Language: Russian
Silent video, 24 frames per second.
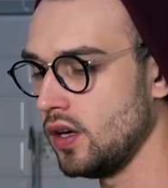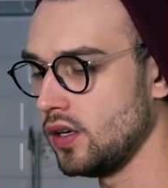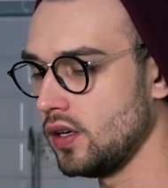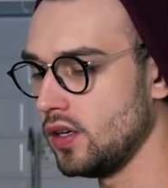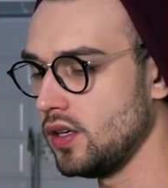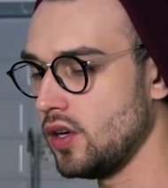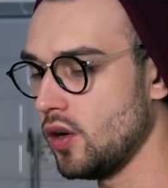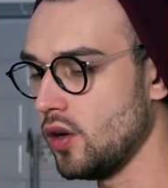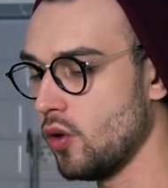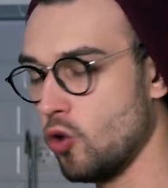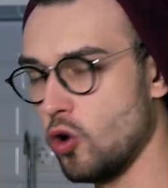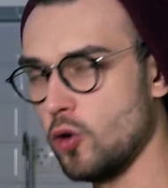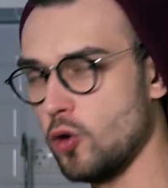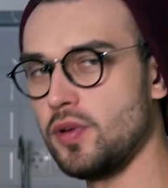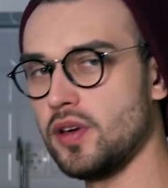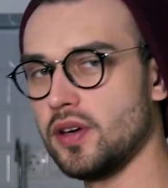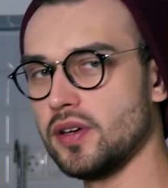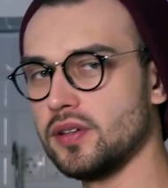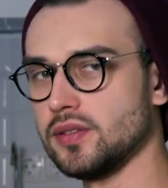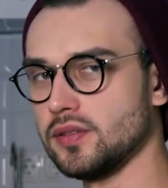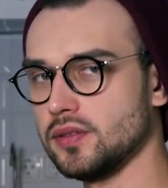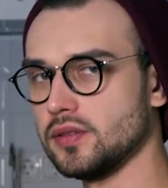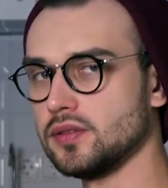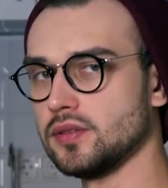И
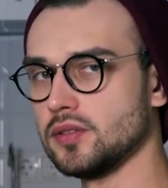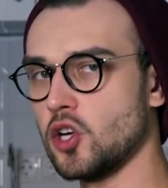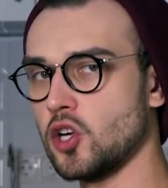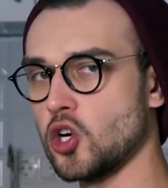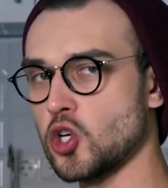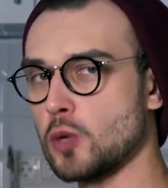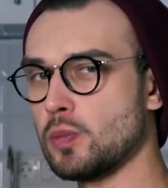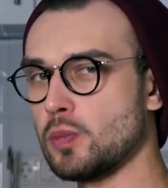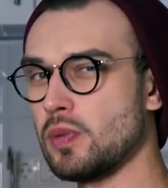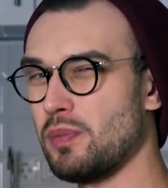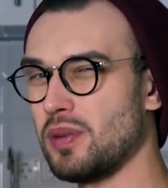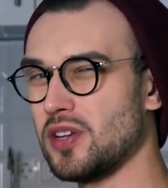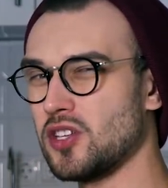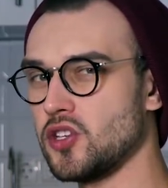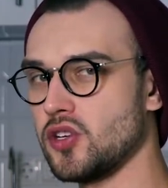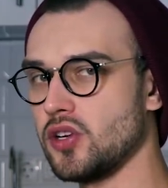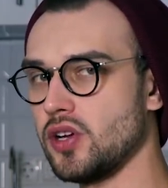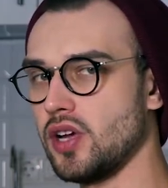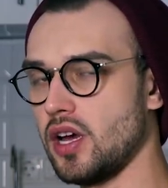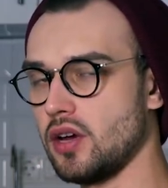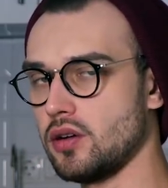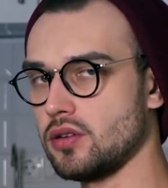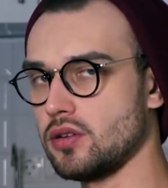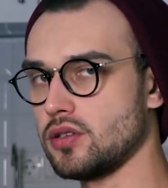обе жопа
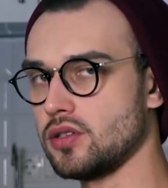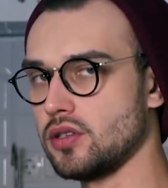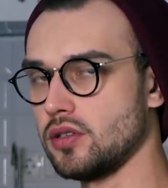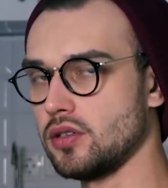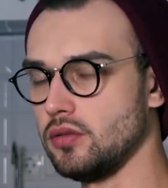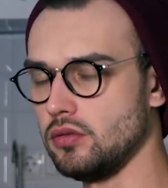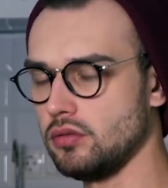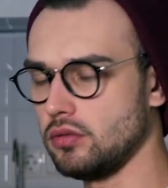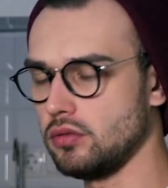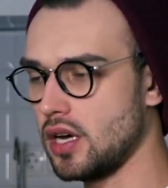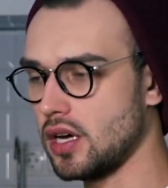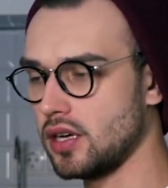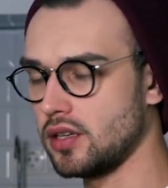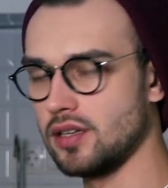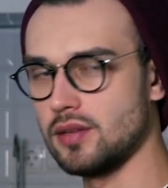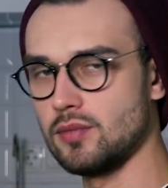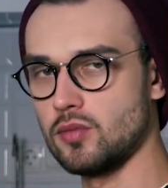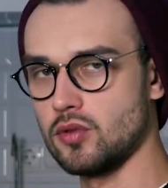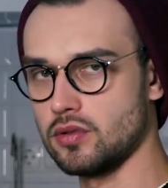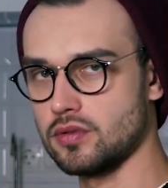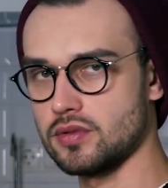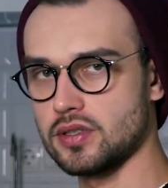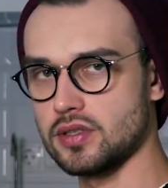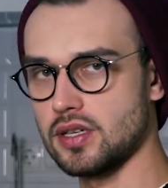поджигающие. Ну, как на
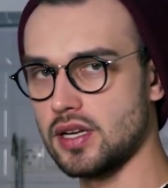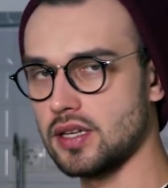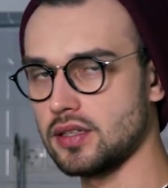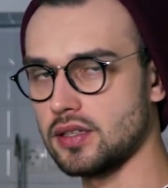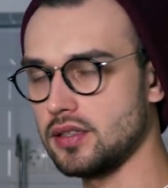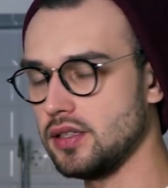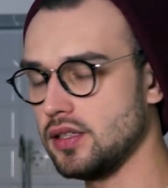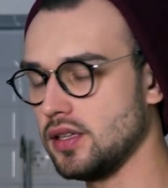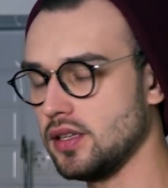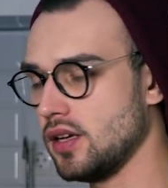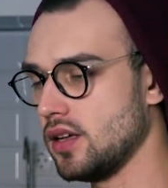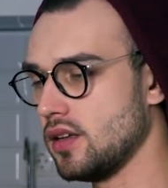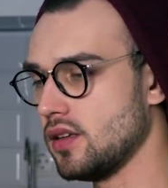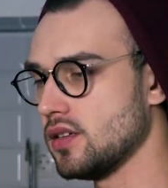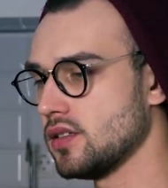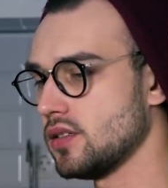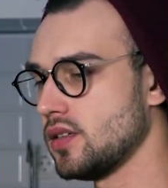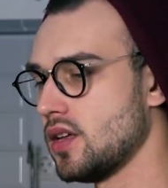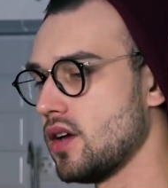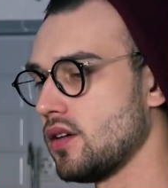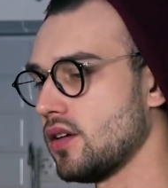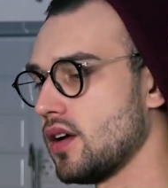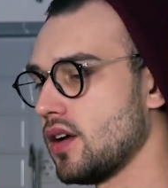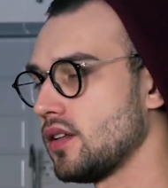мой взгляд. Я не
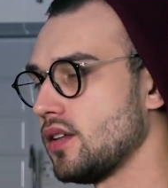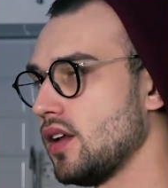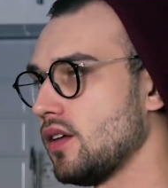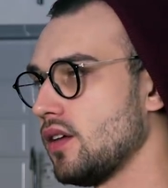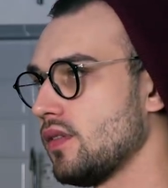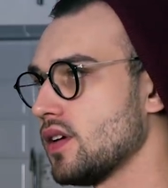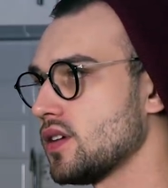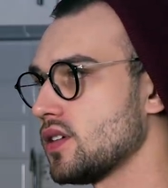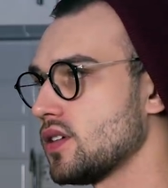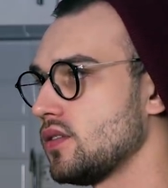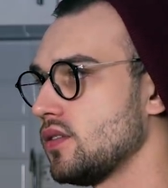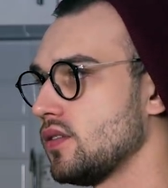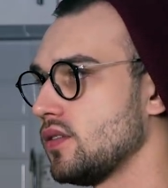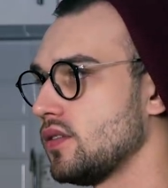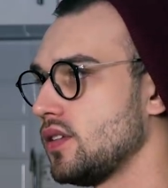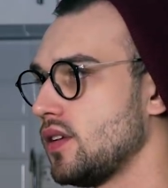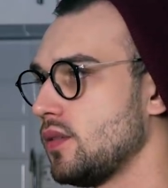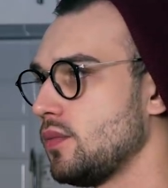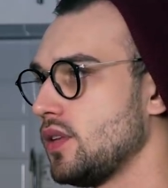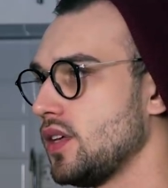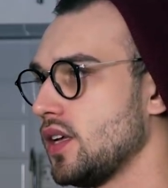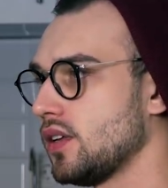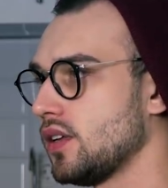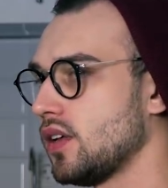знаю, как для вас, но для
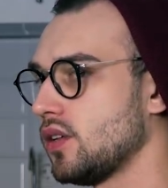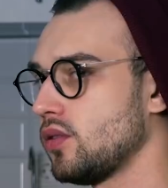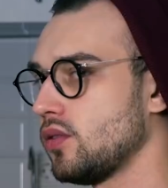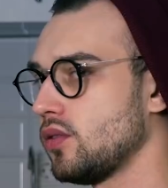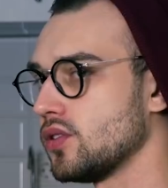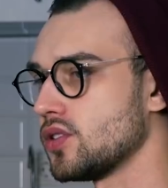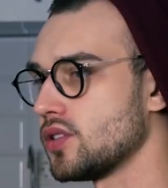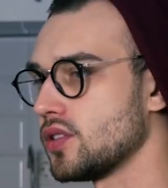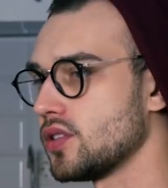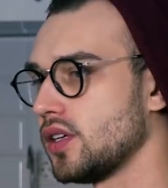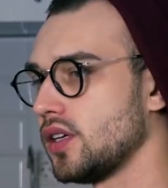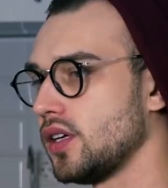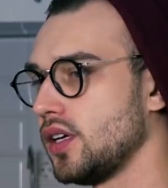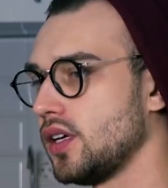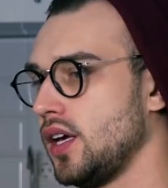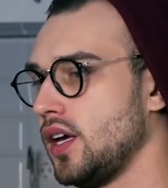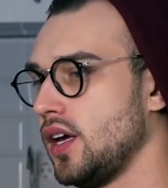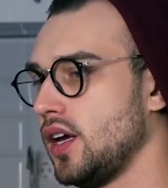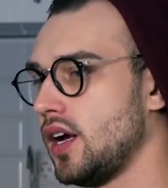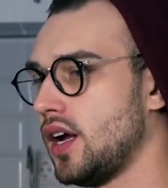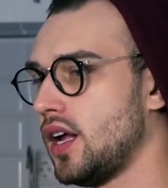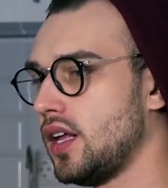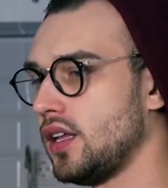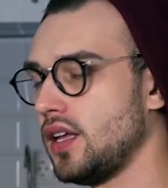меня это точно.
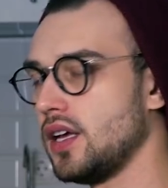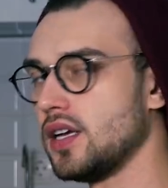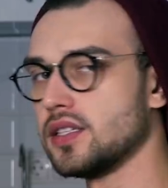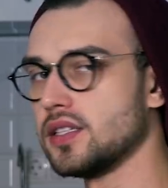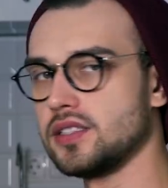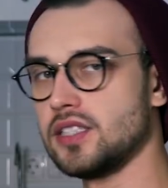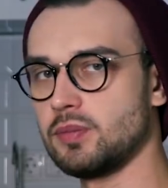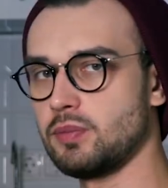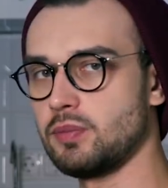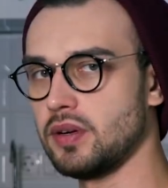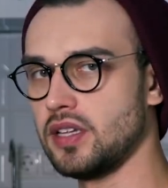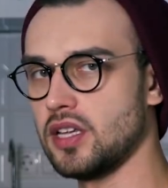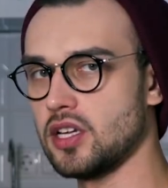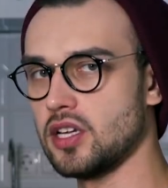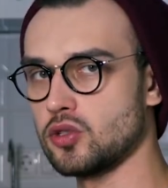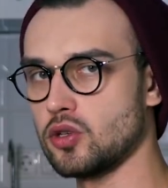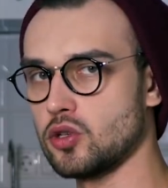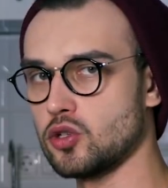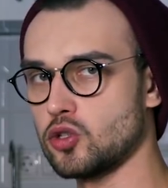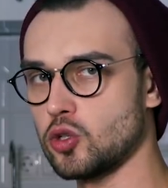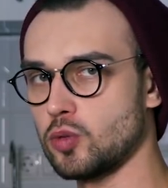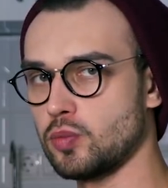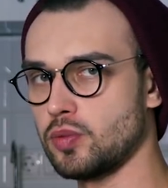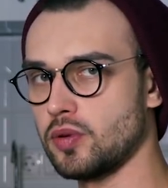Одна из них
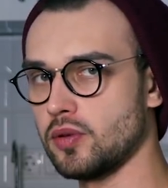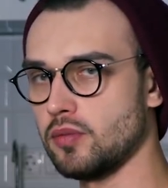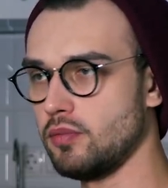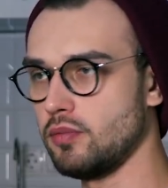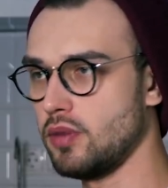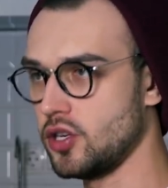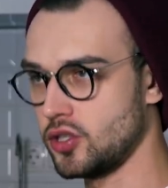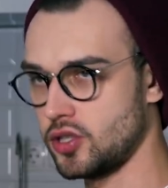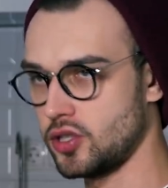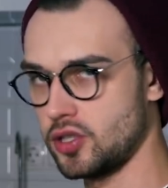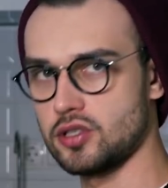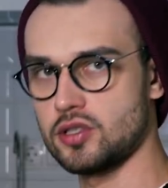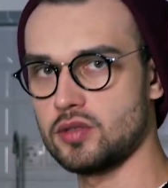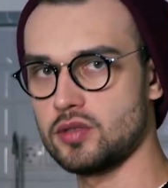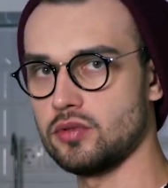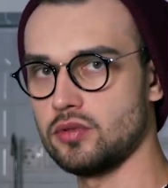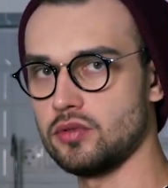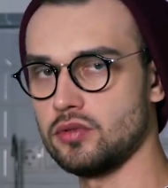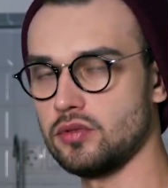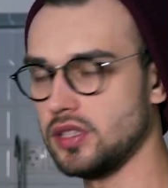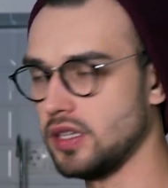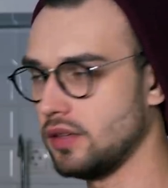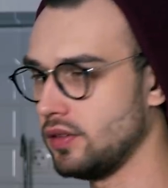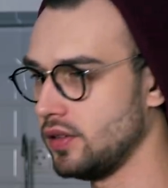подожжет жопы
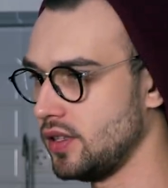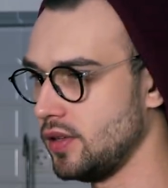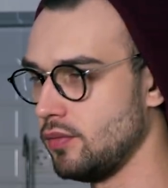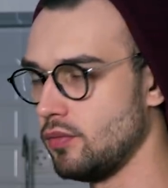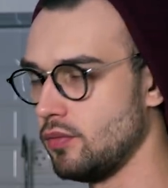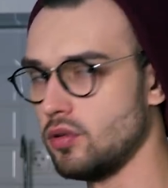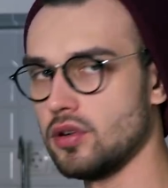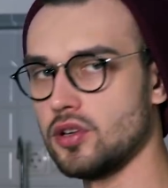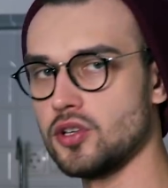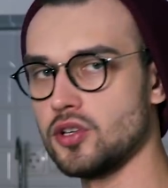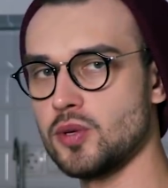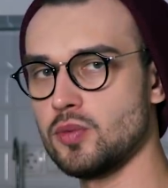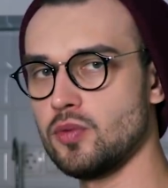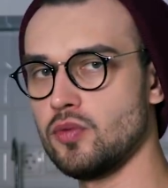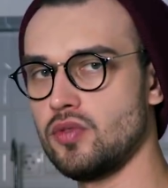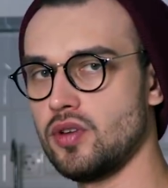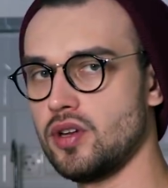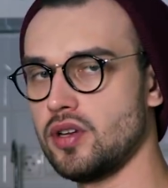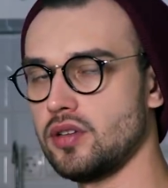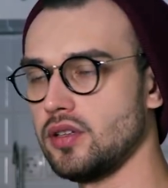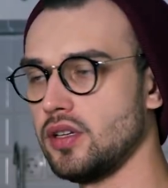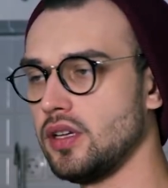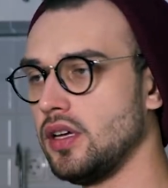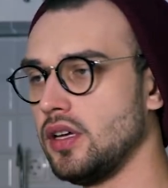большинству, я в этом более чем
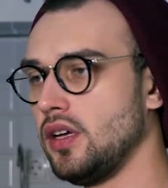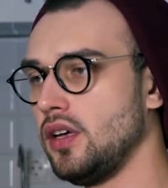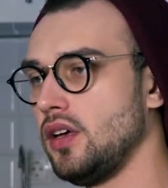уверен.